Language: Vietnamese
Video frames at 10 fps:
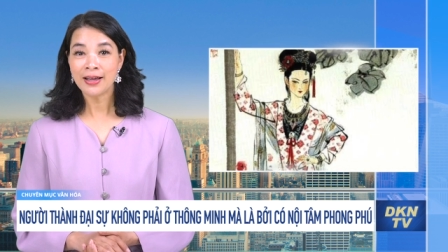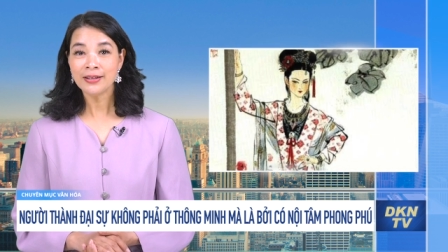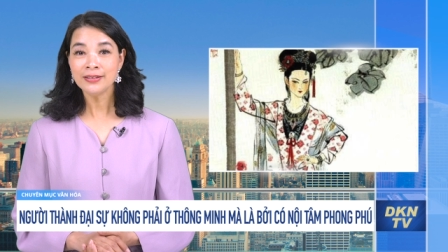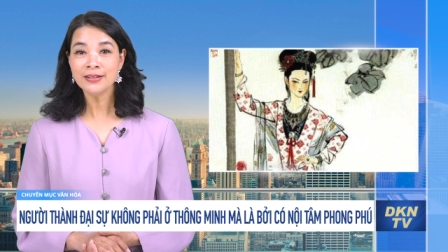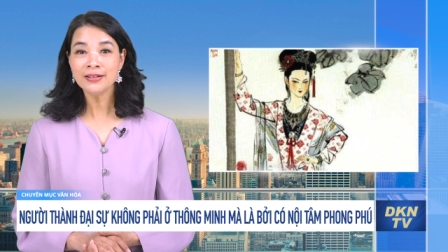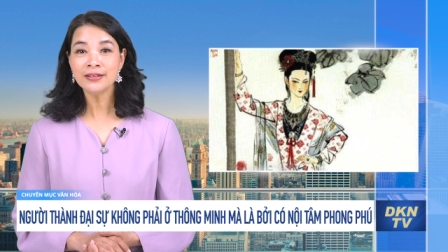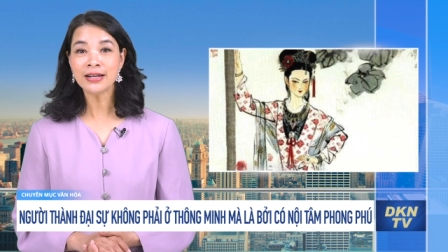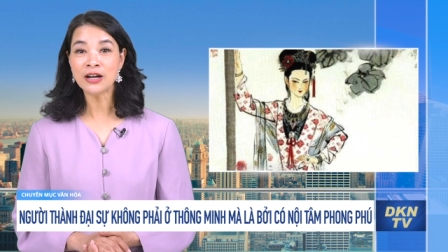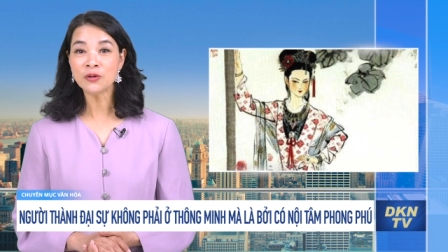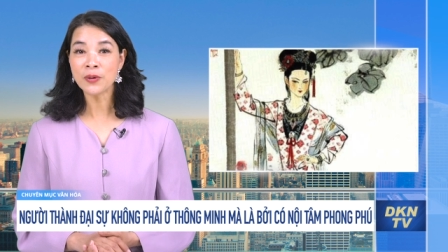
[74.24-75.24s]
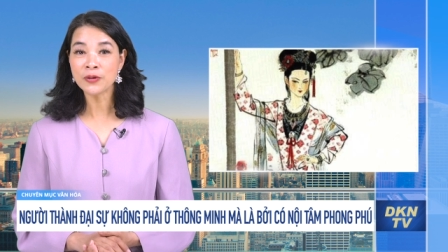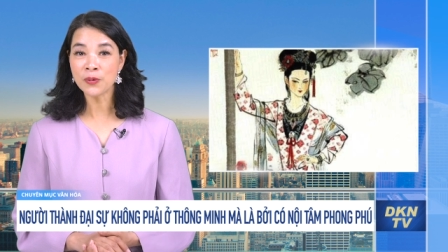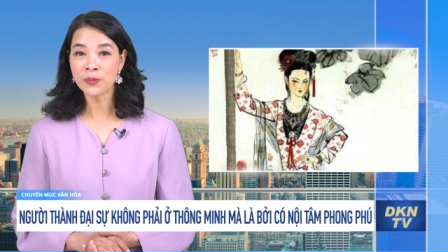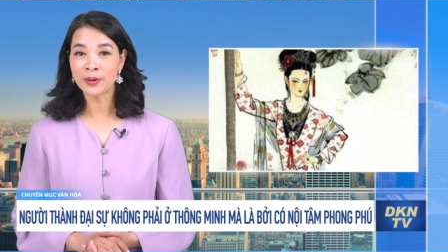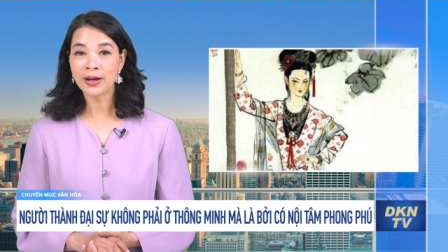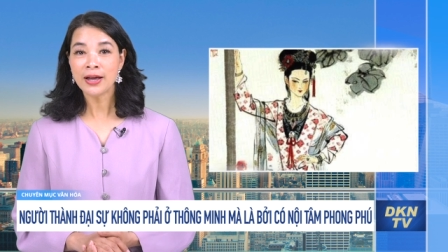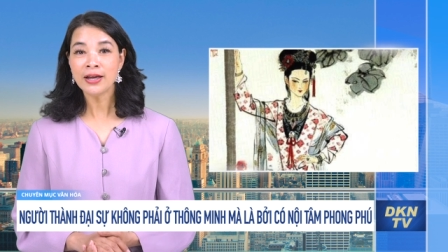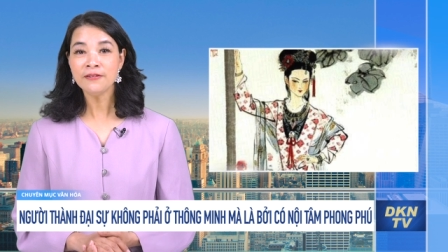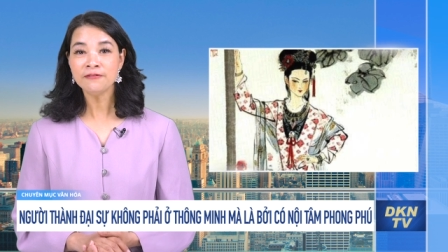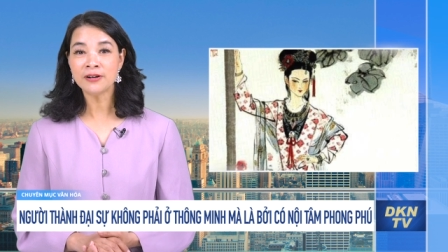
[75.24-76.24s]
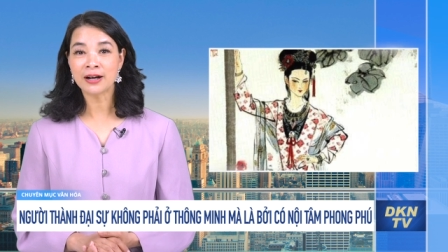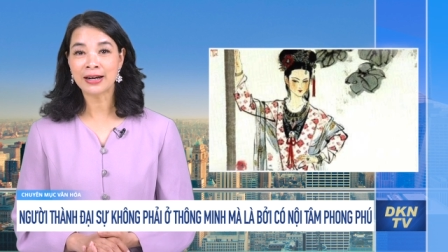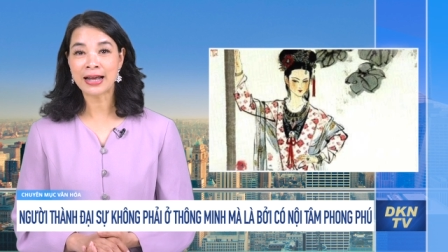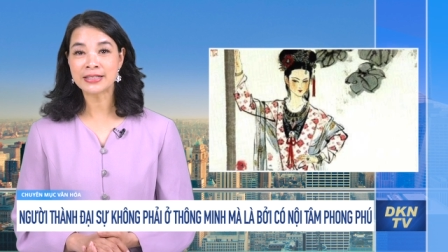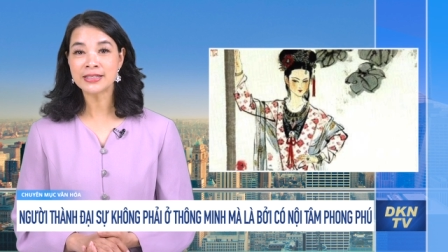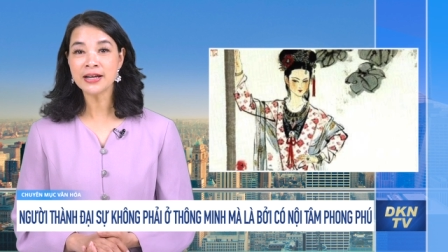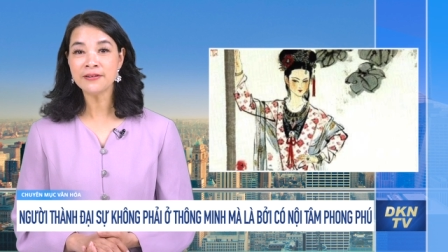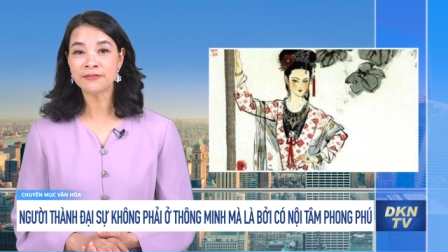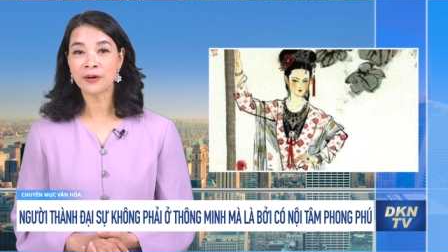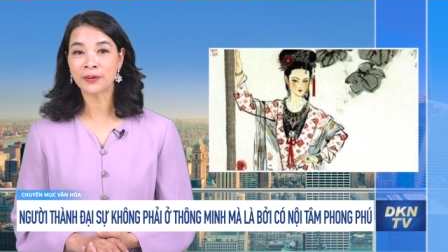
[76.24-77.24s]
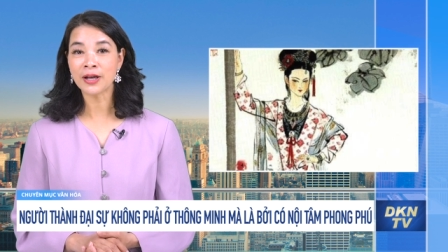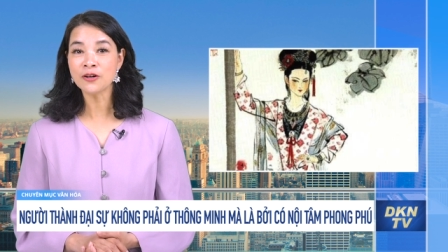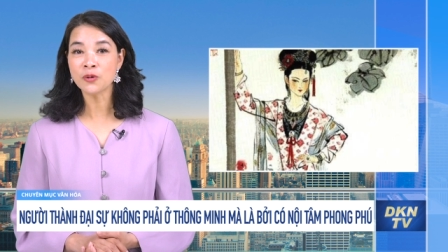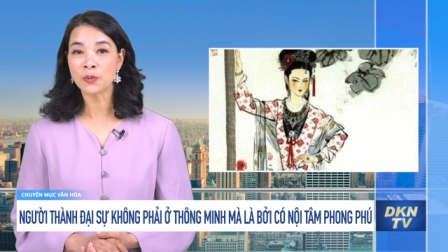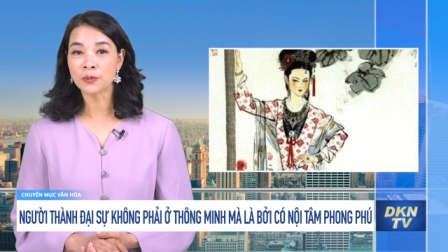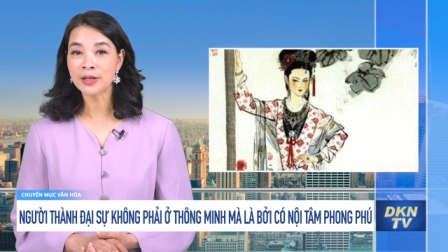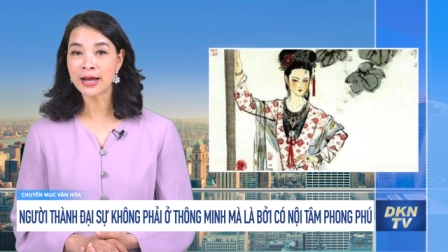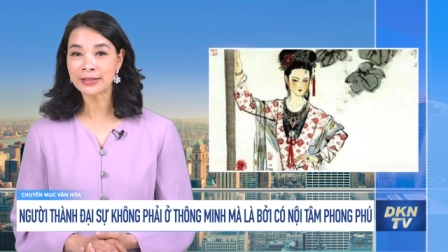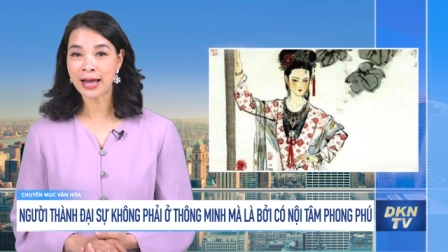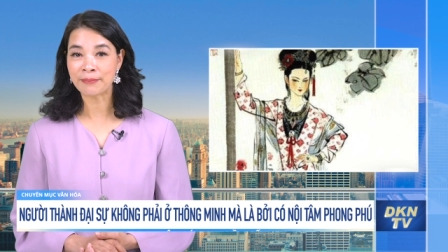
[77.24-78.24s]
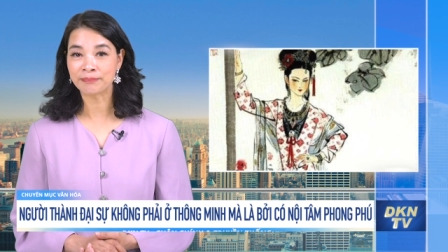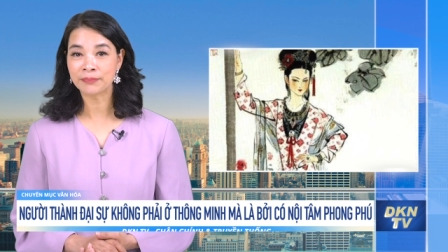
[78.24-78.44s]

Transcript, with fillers: Nhưng đến cuối cùng, Hy Phượng lại rơi vào kết cục thê thảm.